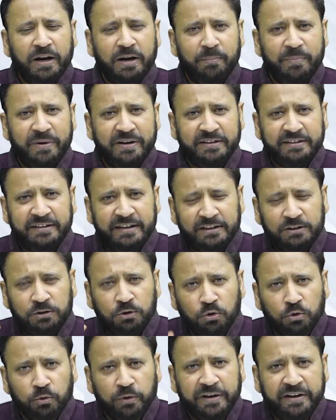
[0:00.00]
एलिमेंट ये
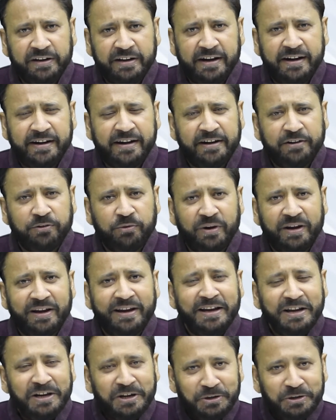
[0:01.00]
दोनों इंग्रेडिएंट जो है